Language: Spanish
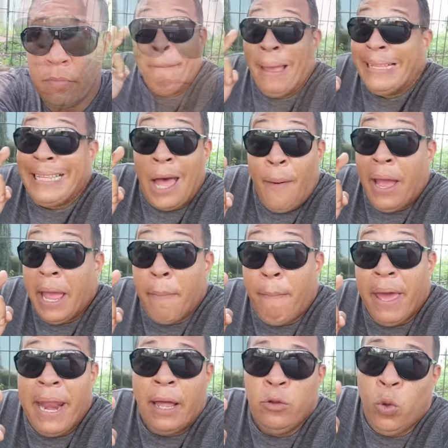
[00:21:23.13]
me estaban
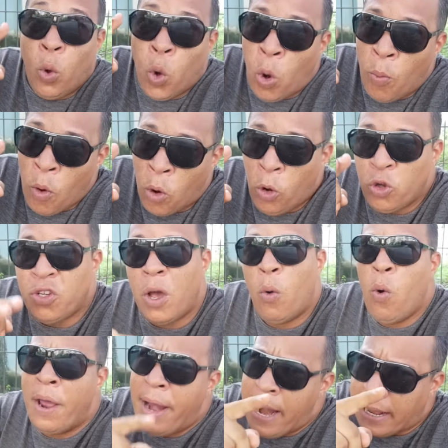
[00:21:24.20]
esperando como cosa
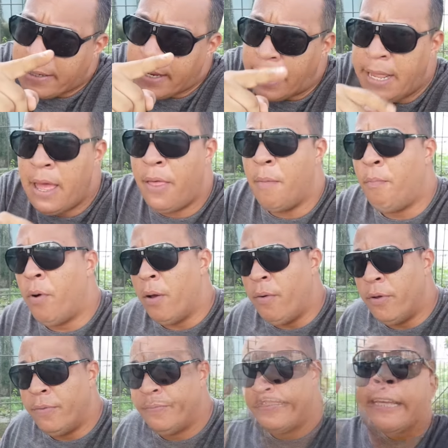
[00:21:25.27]
buena en la salida del pueblo.
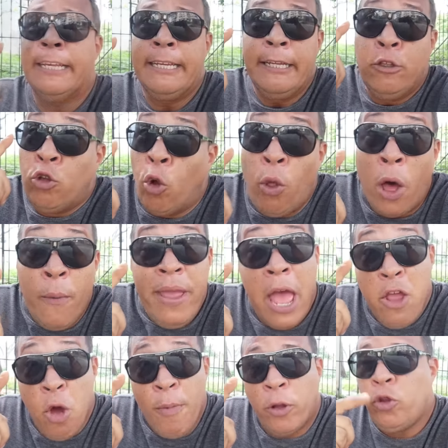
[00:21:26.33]
Todavía
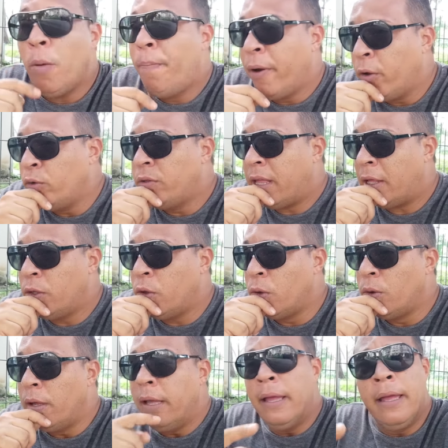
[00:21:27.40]
yo me estoy preguntando
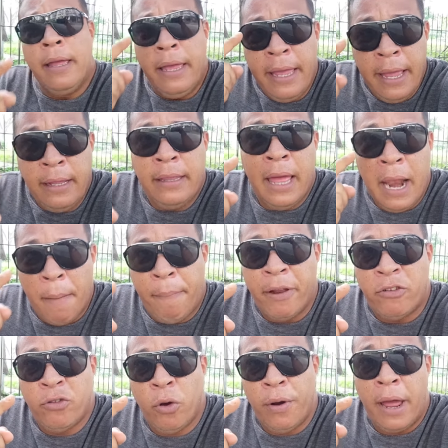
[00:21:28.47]
quién de las
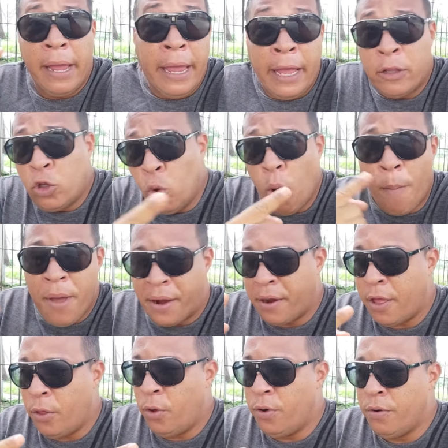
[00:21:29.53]
personas que estuvo a mi
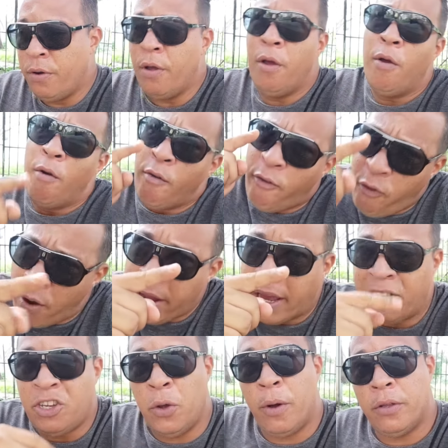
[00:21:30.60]
alrededor fue el
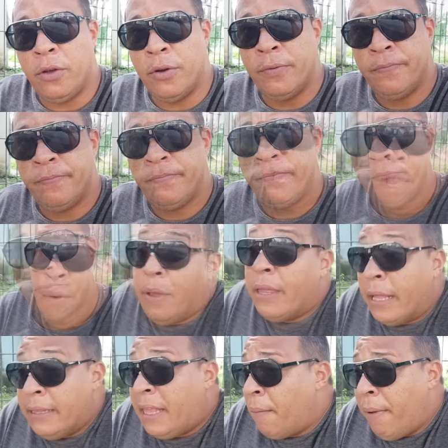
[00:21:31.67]
que chivateó.
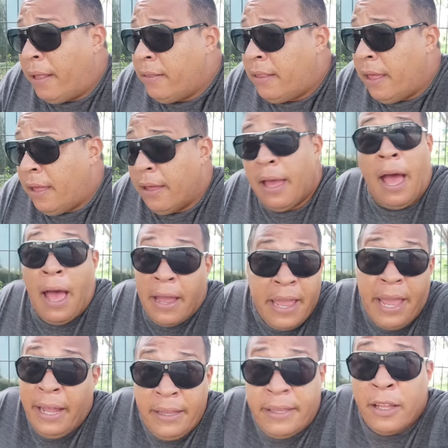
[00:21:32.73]
Evidentemente
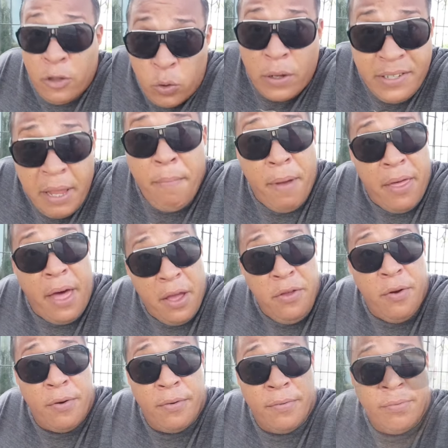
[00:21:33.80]
alguien intentó hacerme
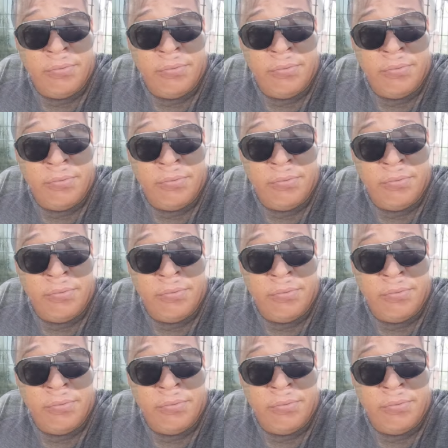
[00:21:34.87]
daño